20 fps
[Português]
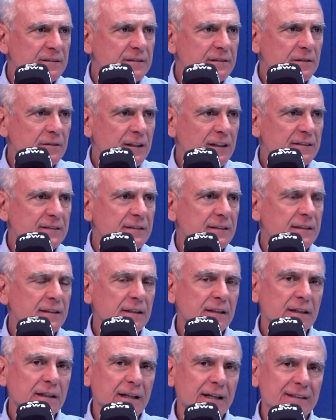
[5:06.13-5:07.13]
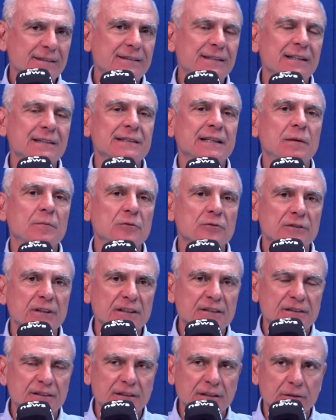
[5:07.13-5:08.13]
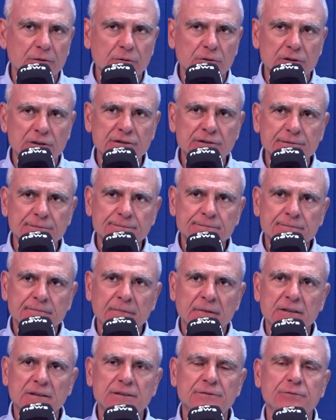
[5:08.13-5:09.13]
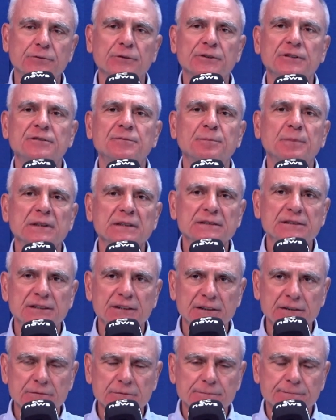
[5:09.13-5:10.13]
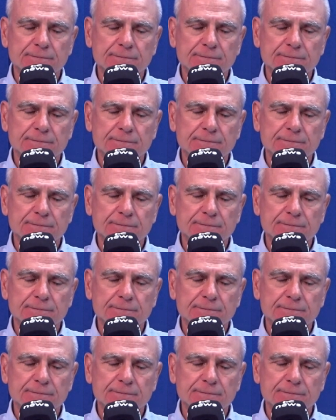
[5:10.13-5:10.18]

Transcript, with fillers: Então, essa, essa é a WDC hoje, a gente foi expandindo.